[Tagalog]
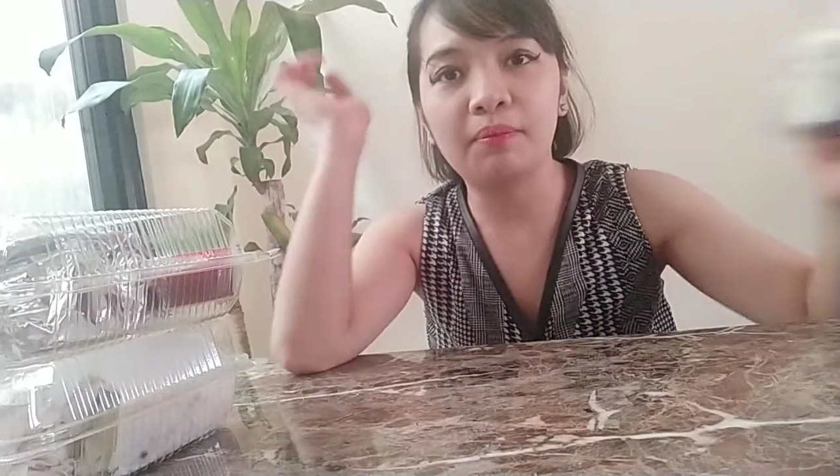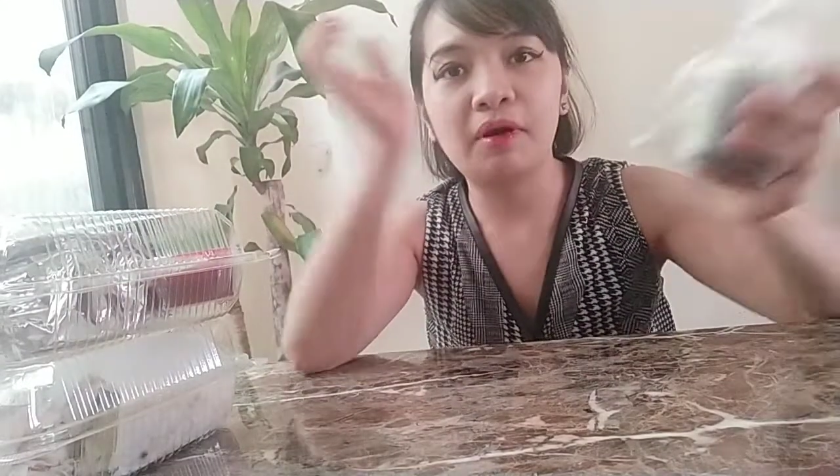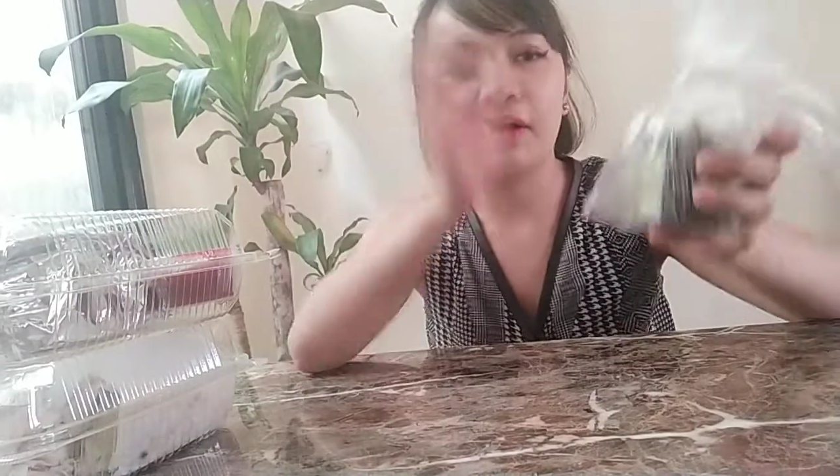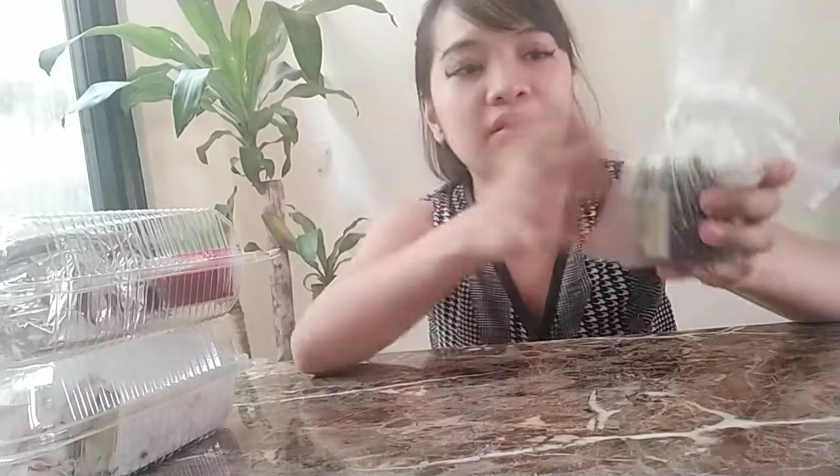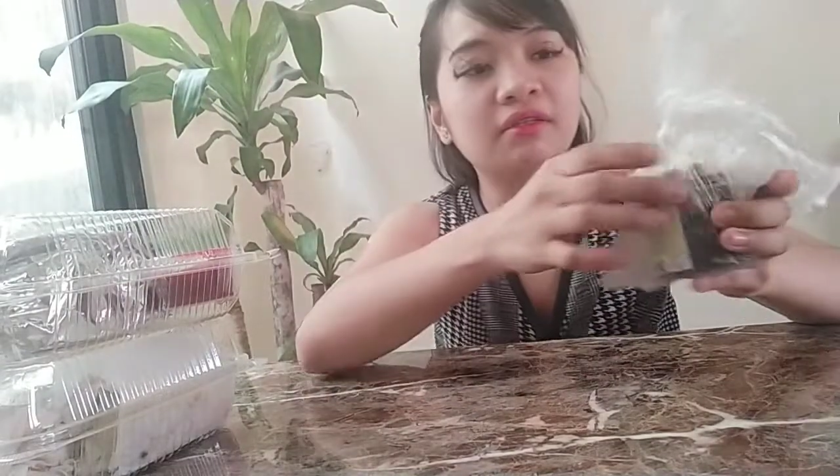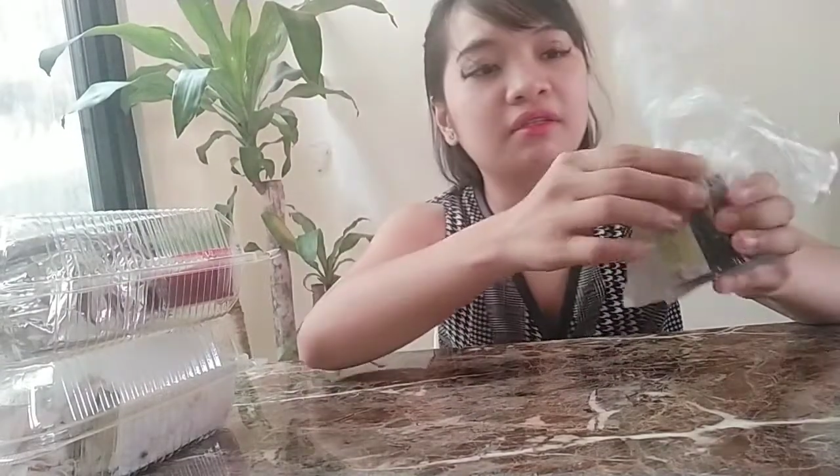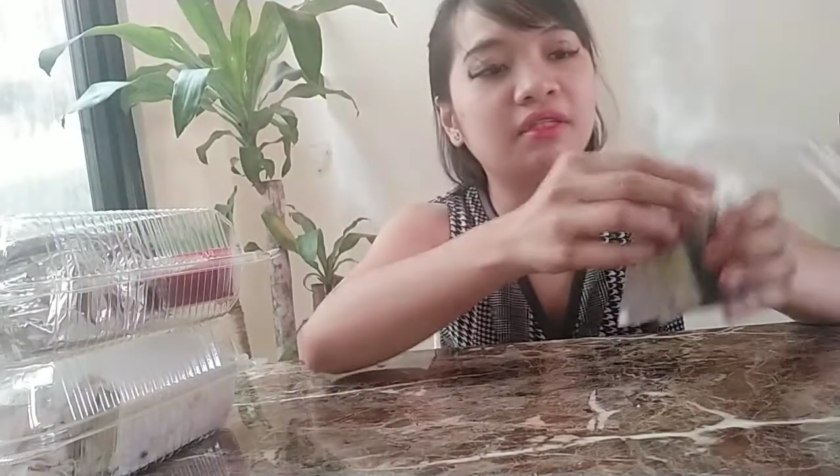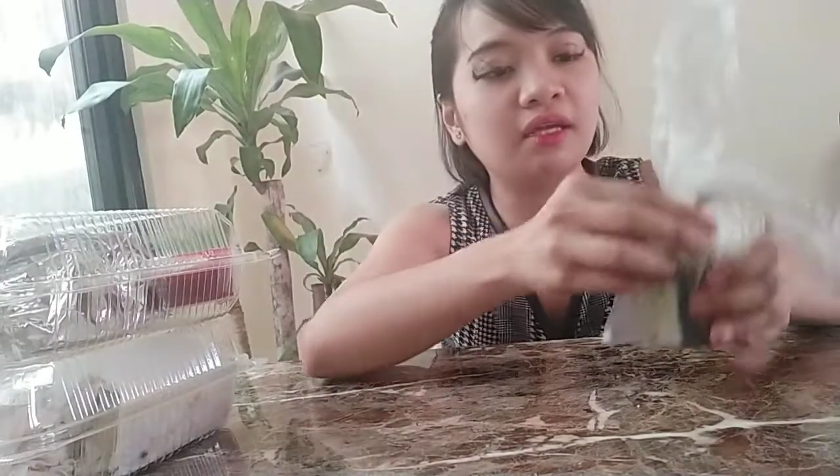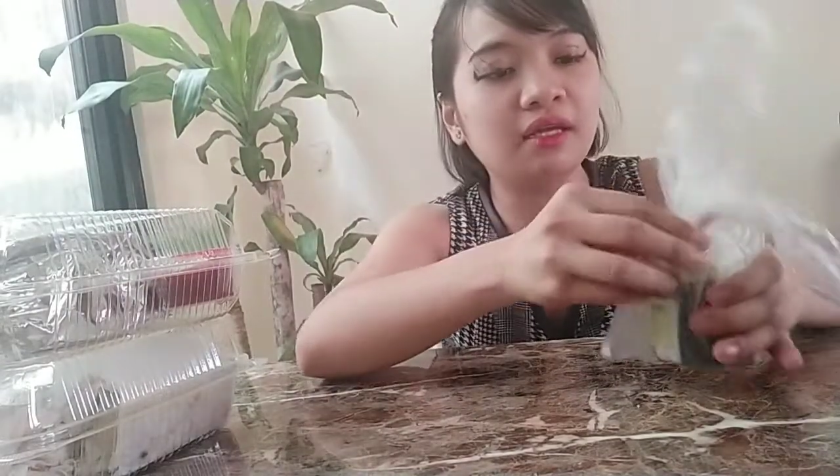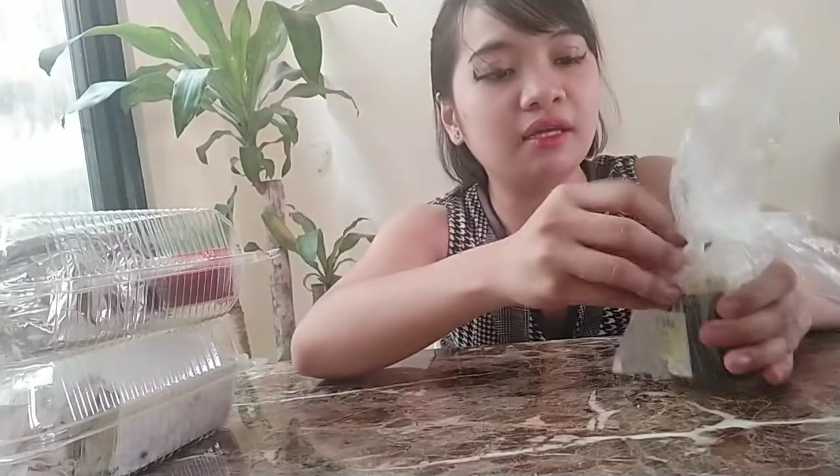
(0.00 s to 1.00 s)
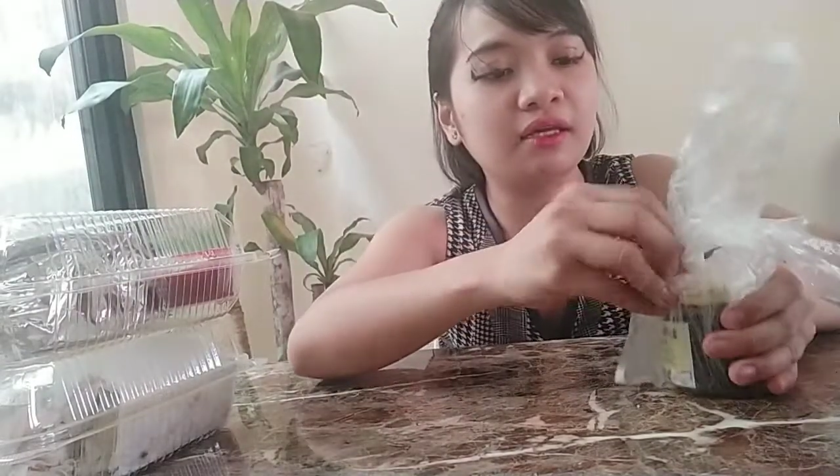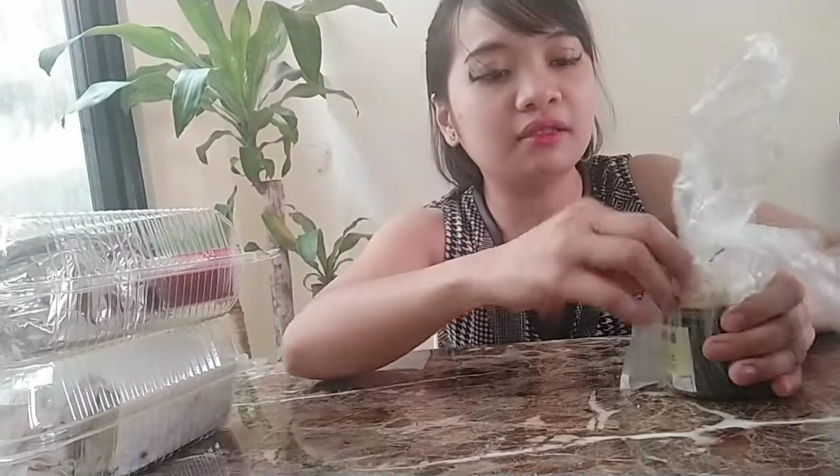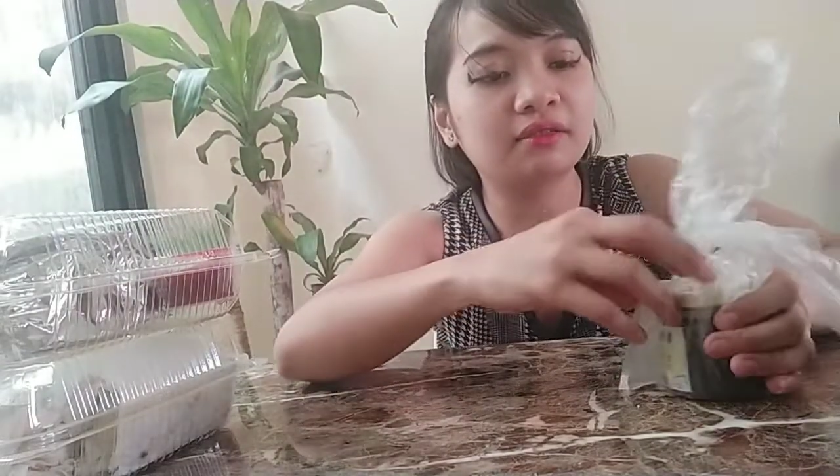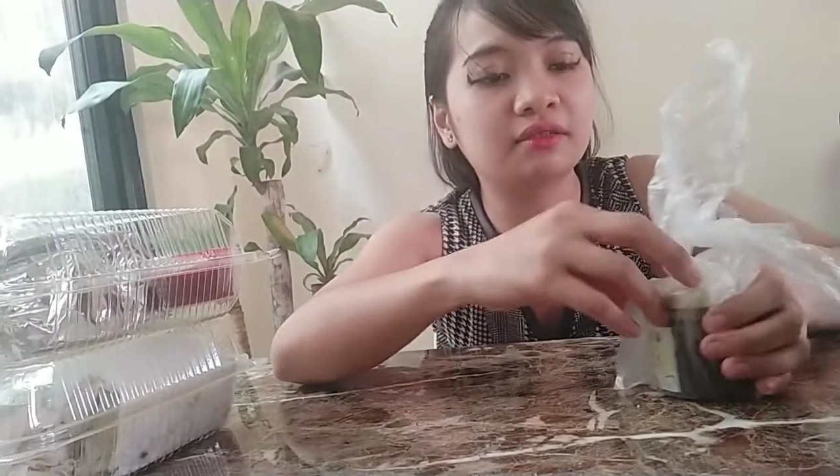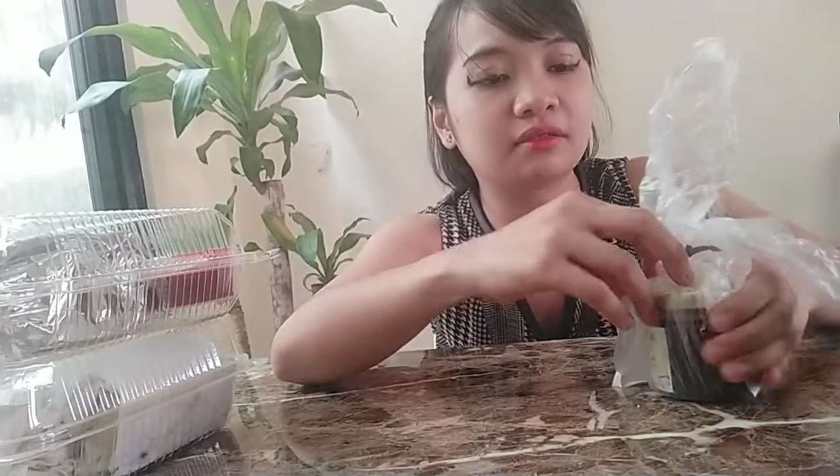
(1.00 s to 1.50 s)
bought
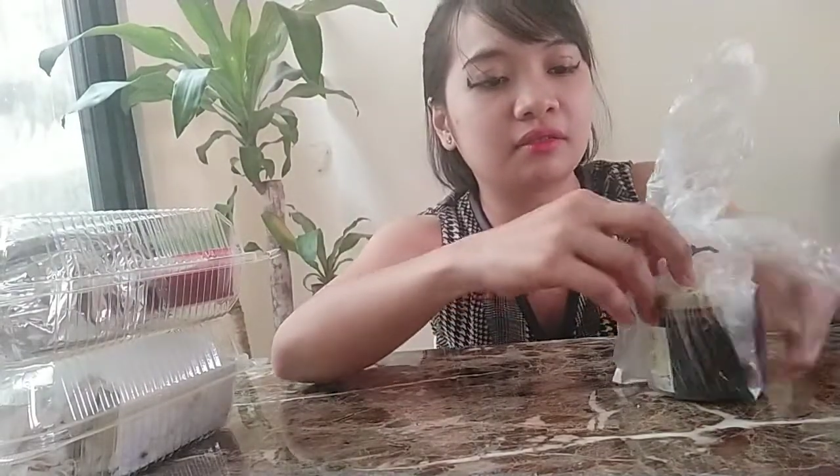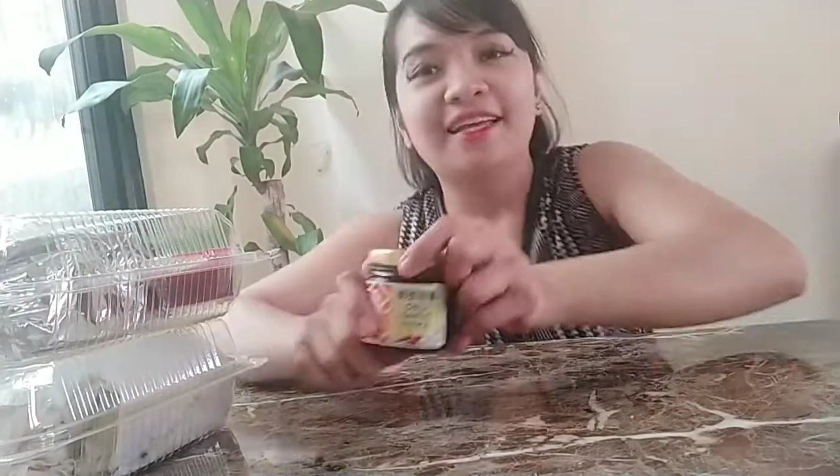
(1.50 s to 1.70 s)
this